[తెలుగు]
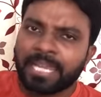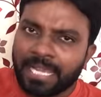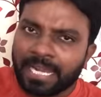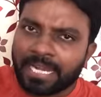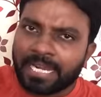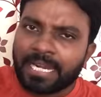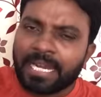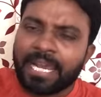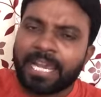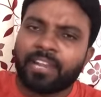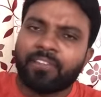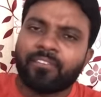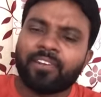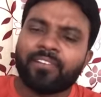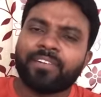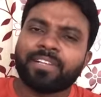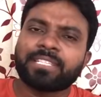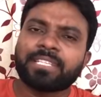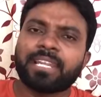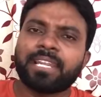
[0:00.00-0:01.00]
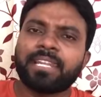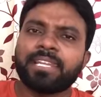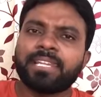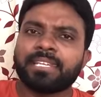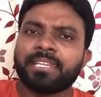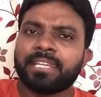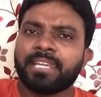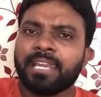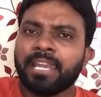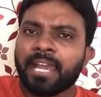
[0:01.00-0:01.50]
ఎక్కడ ఆయన
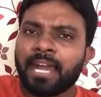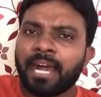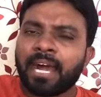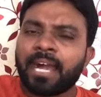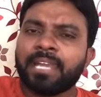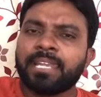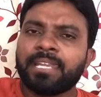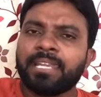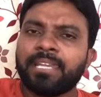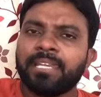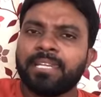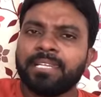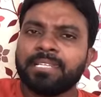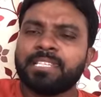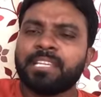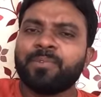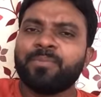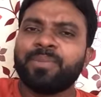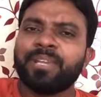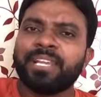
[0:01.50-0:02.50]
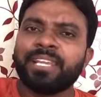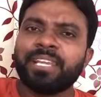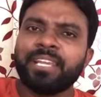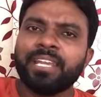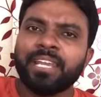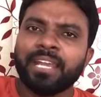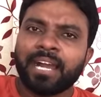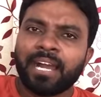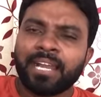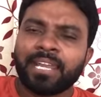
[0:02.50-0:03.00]
వ్యవస్థలన్నింటినీ ఆ ఈడీ సిబిఐ
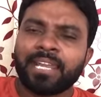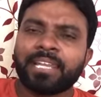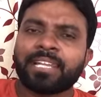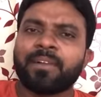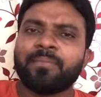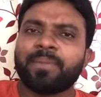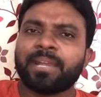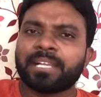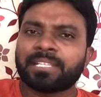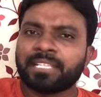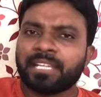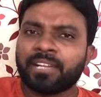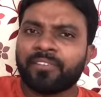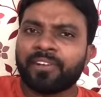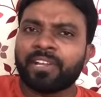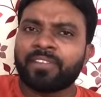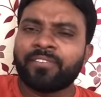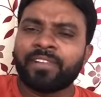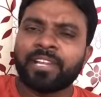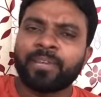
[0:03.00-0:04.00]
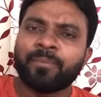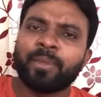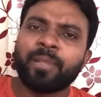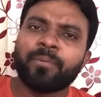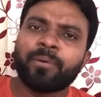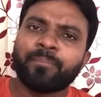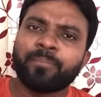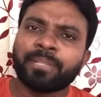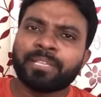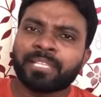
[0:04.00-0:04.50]
ఆ ఇన్కమ్ ట్యాక్స్ అనే వాళ్ళని వీళ్ళ మీద
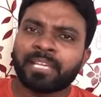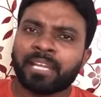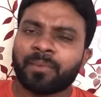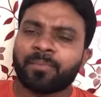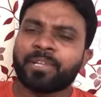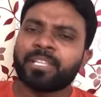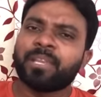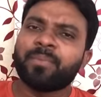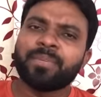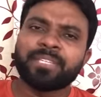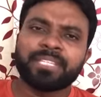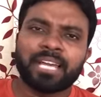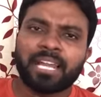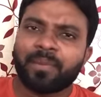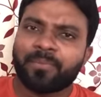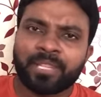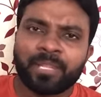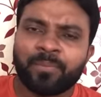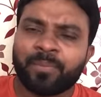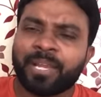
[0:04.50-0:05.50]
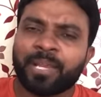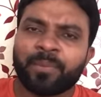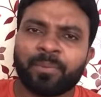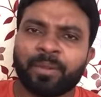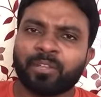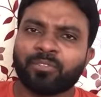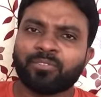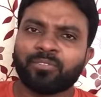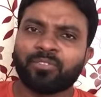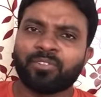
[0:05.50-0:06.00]
పంపిస్తారేమని చెప్పి చాలామంది
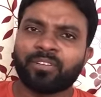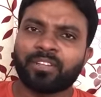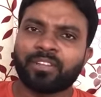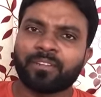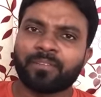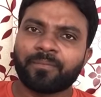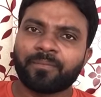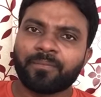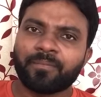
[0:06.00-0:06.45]
భయపడుతూ ఉంటారు